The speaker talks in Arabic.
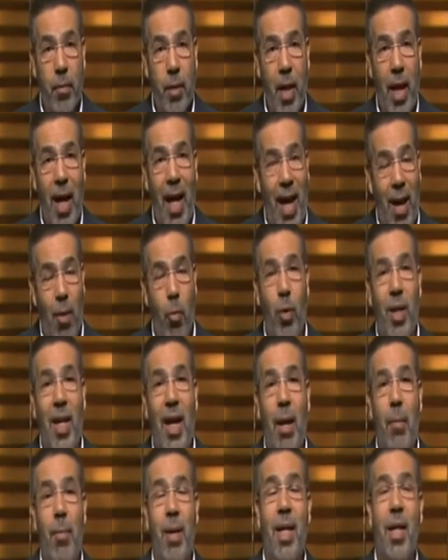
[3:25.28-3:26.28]
او
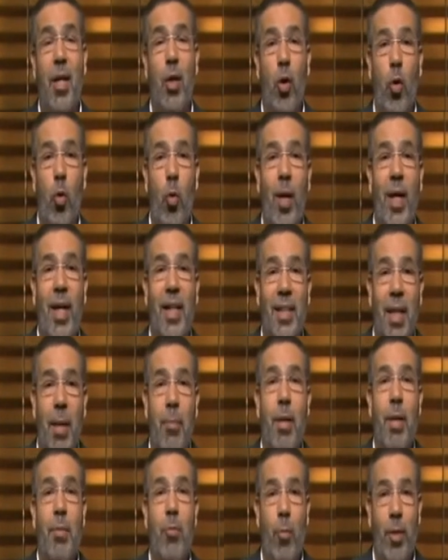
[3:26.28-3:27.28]
الاعمال اللي هو
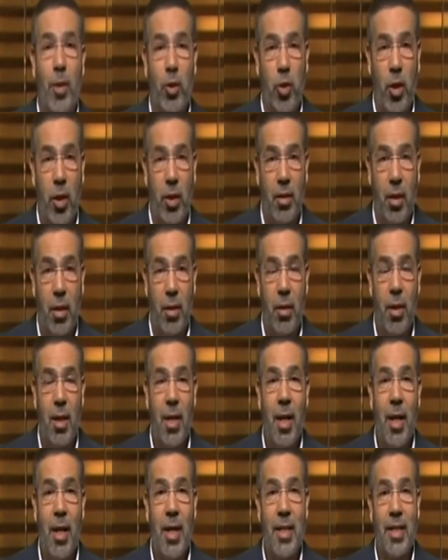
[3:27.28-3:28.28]
كتبها مباشره
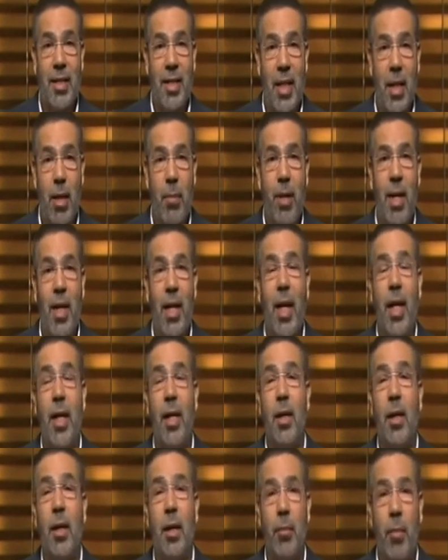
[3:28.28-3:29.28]
للسينما
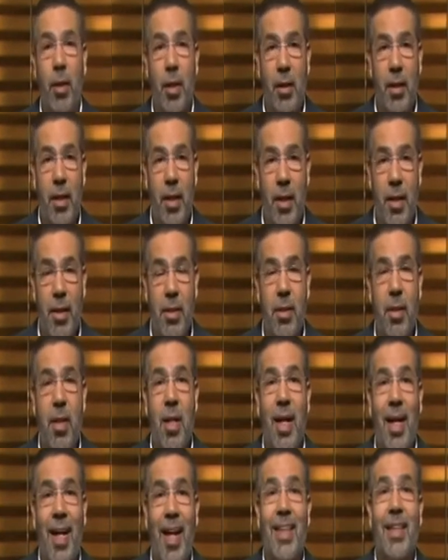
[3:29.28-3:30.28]
لان ماركيز
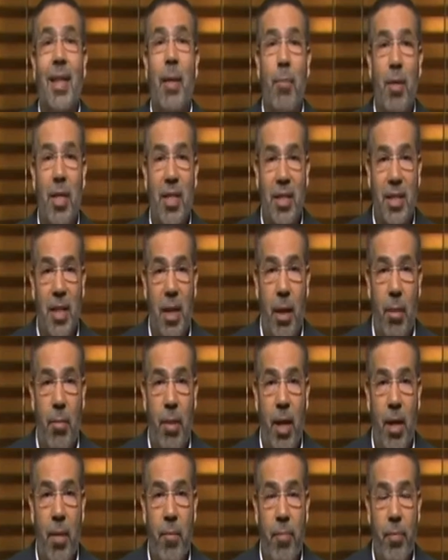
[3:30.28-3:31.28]
كتب
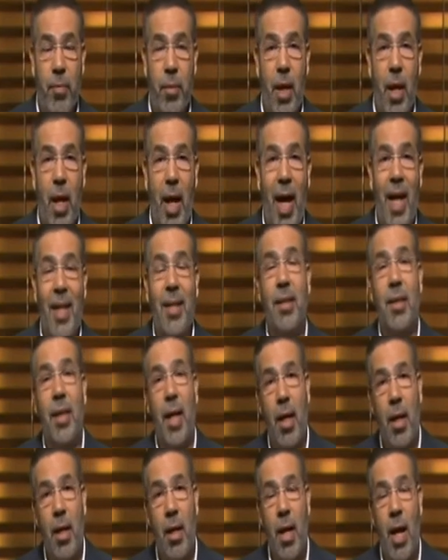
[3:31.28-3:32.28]
للسينما
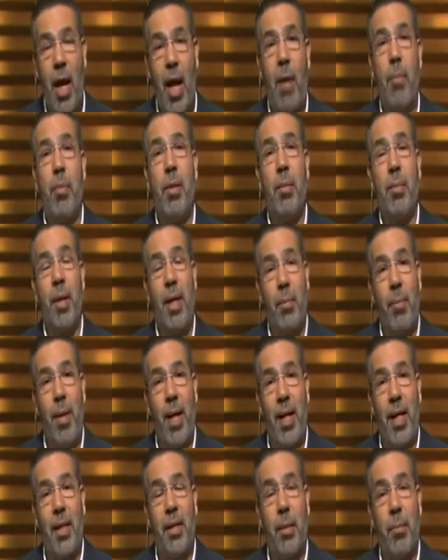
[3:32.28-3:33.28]
حتى قبل ما
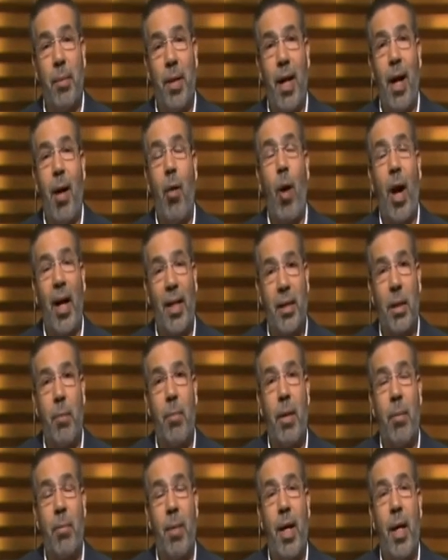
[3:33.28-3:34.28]
يبقى كاتب روايه او حتى
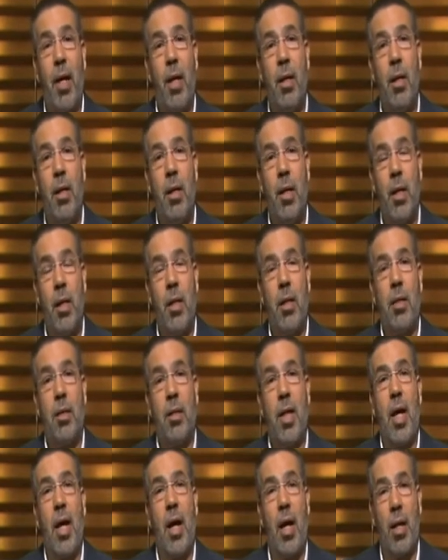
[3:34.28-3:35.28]
ما يبقى آه،
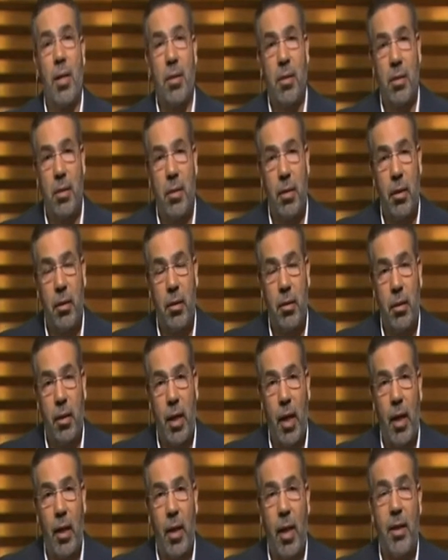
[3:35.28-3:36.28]
زائع الصيت
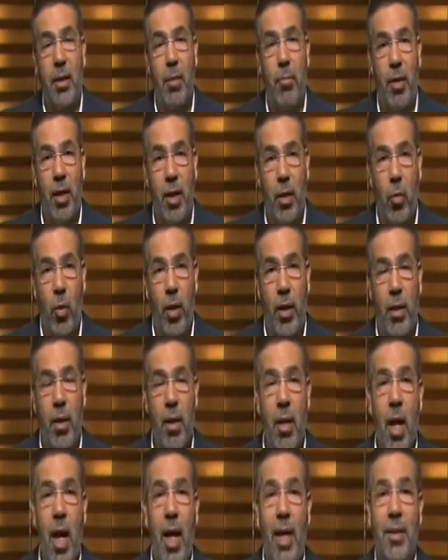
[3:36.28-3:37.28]
ككاتب للروايه
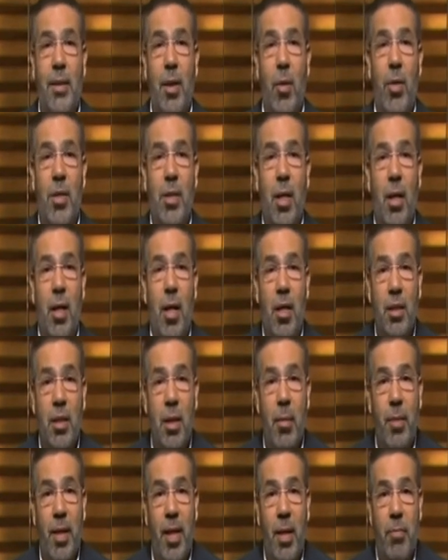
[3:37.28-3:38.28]
حتى وصل
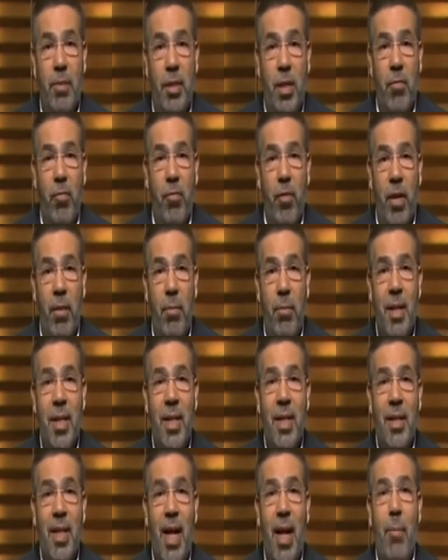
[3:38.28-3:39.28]
لاكثر من 50 فيلم
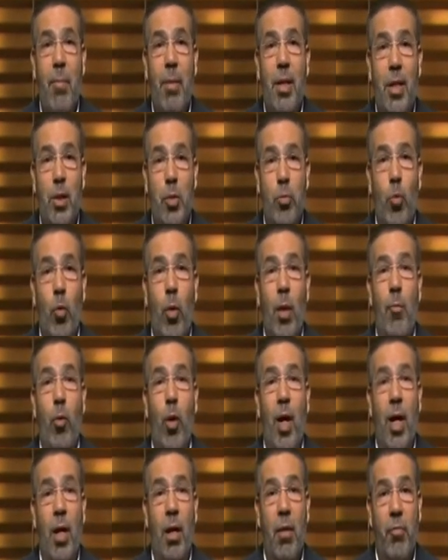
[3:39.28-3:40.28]
تحمل اسمه
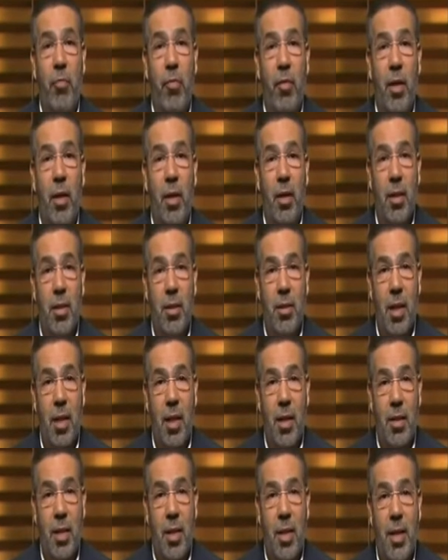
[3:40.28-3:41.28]
كمؤلف للقصه
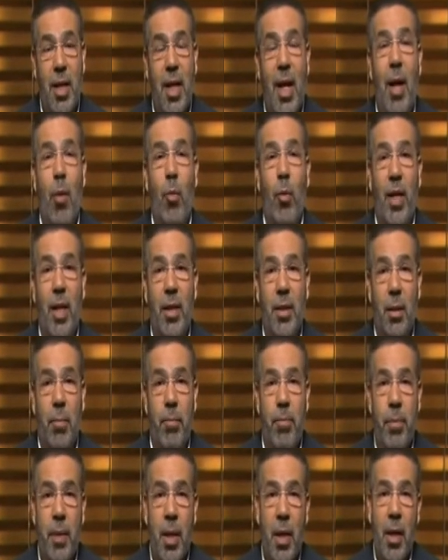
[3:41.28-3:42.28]
الاصليه او
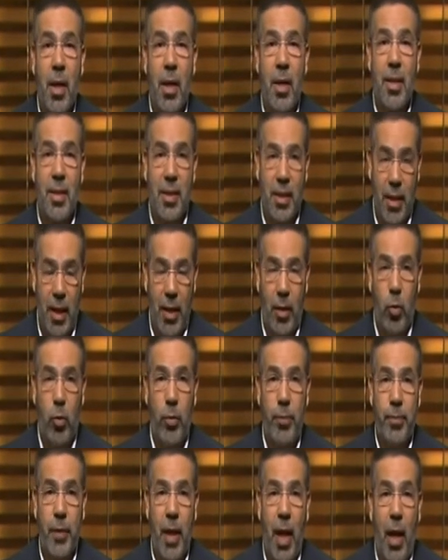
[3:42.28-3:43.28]
كاتب للسيناريو
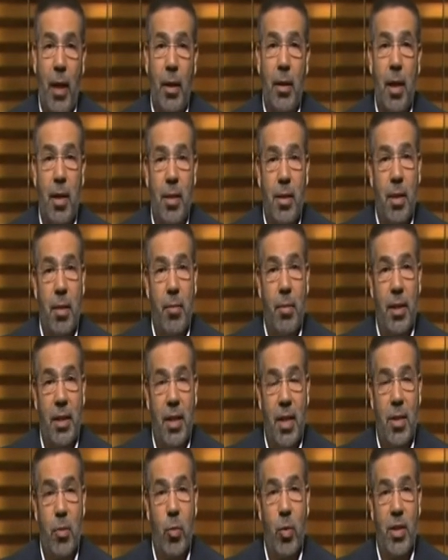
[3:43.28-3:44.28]
عن جارسيا
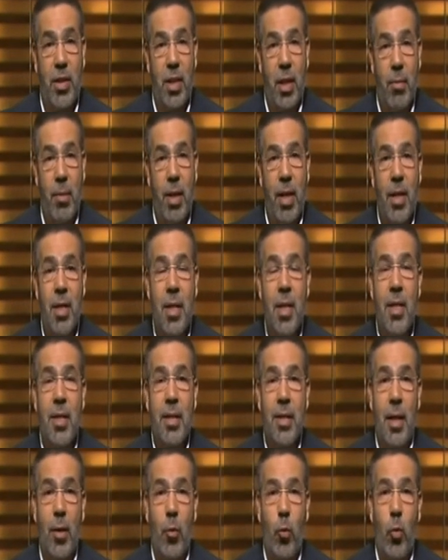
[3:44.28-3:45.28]
ماركيز والسينما
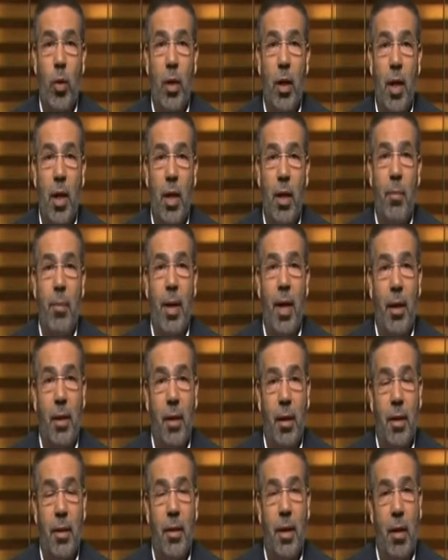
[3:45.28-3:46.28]
سيكون لقاءنا مع
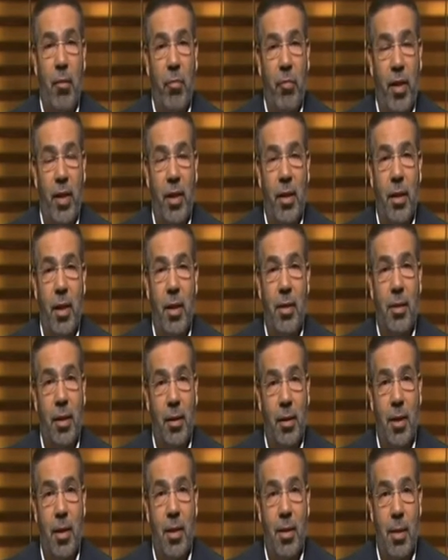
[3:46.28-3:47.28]
الناقد الفني
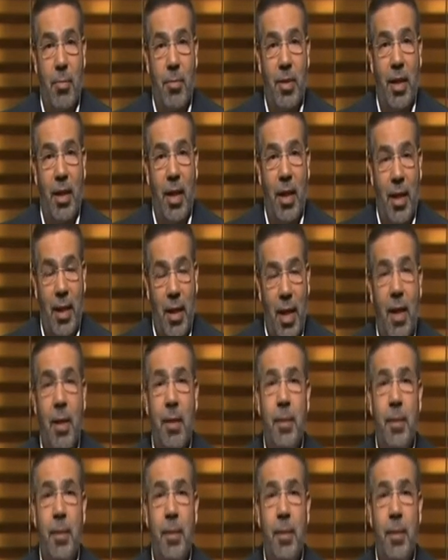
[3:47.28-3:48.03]
الصديقه سام زكريا